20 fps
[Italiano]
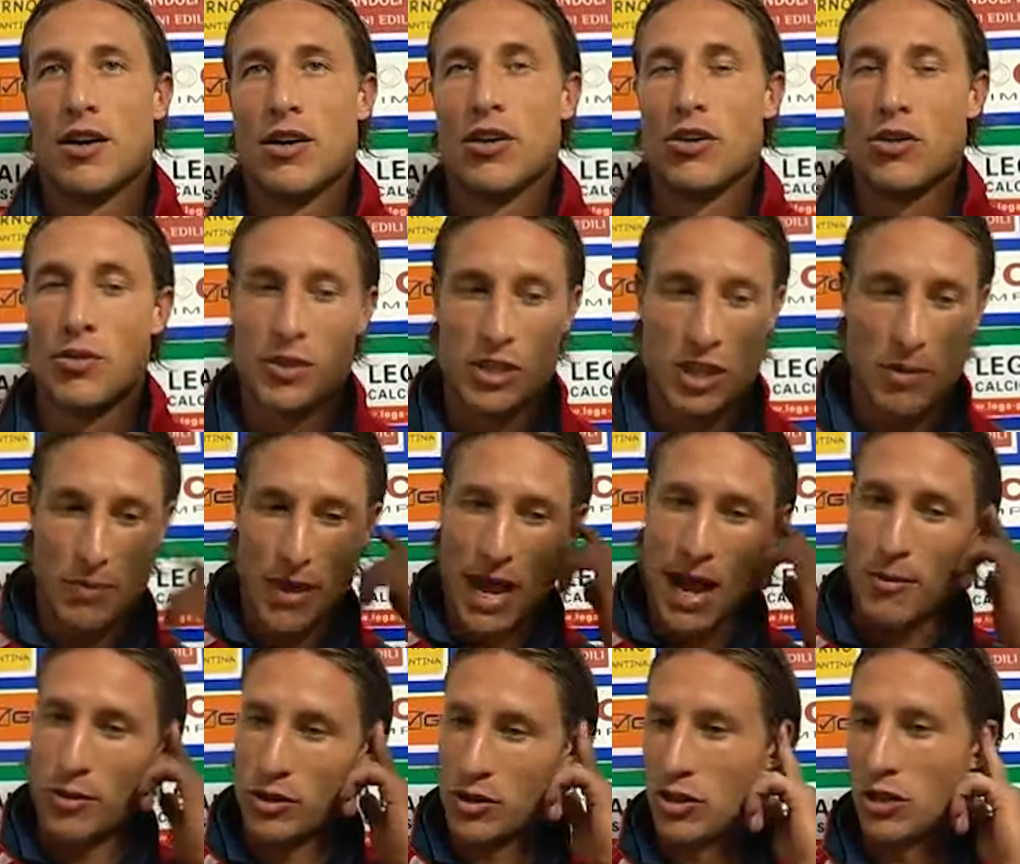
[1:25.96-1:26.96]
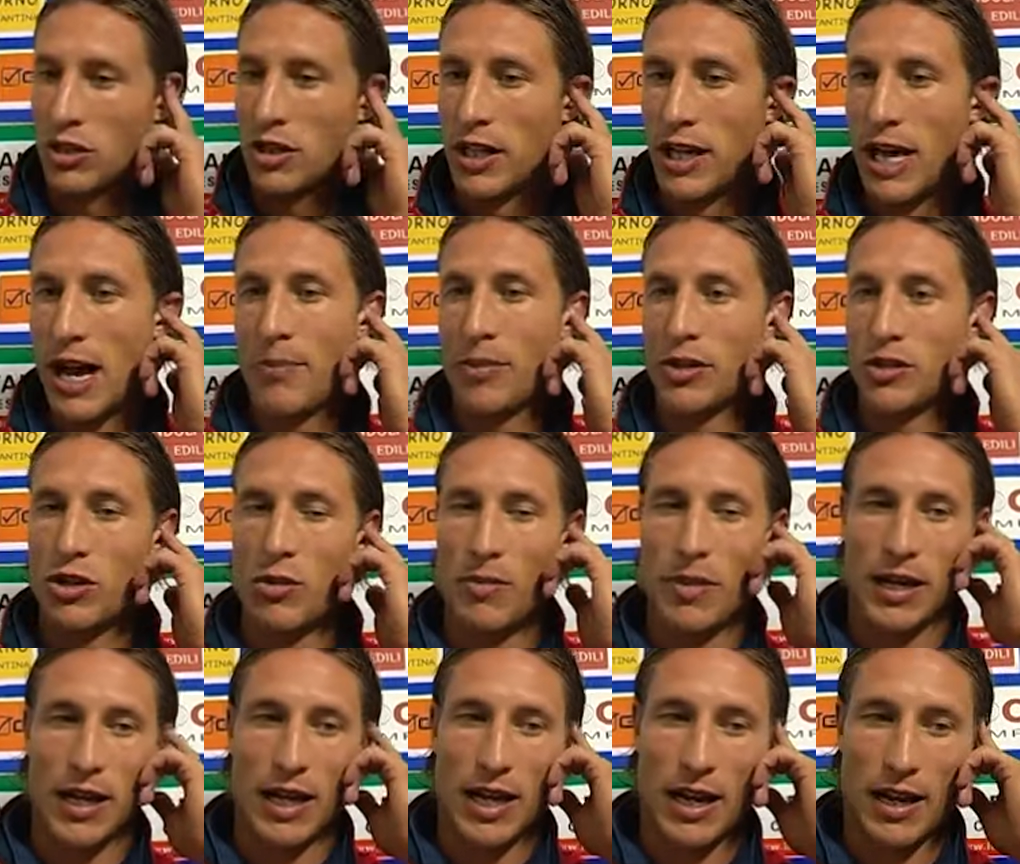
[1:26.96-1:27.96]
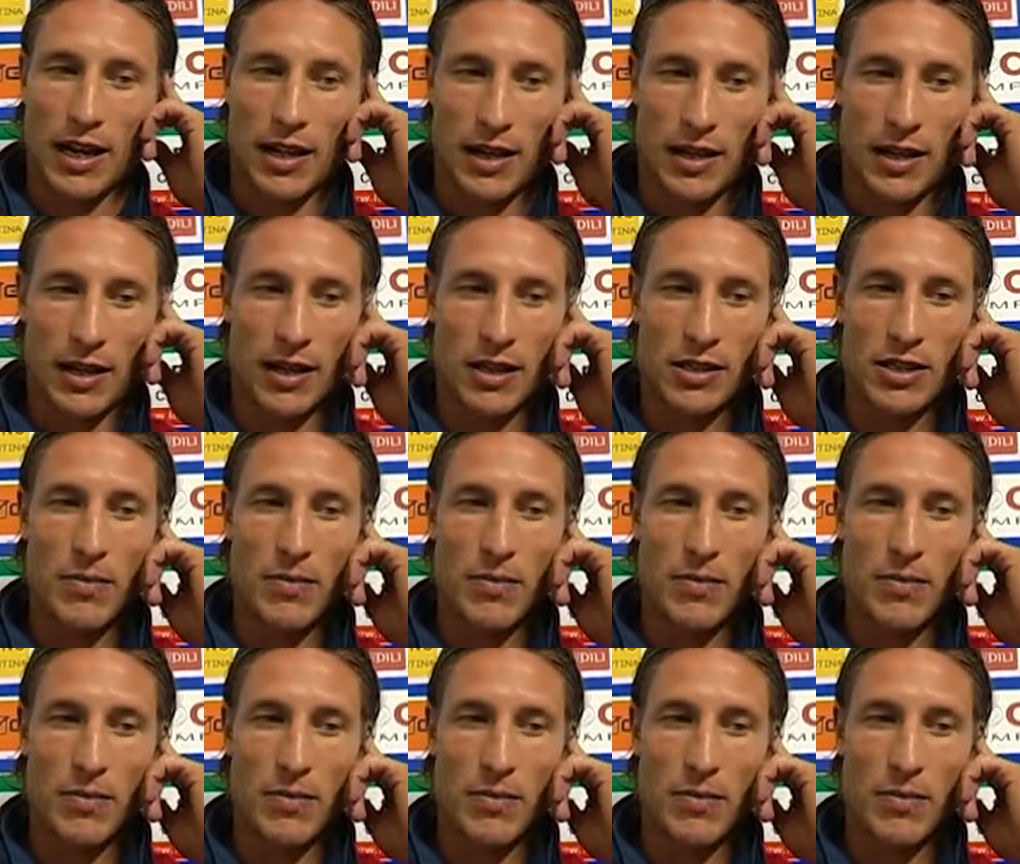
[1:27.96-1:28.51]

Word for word: Ecco, come sappiamo ci sono dei campi insomma, che eh,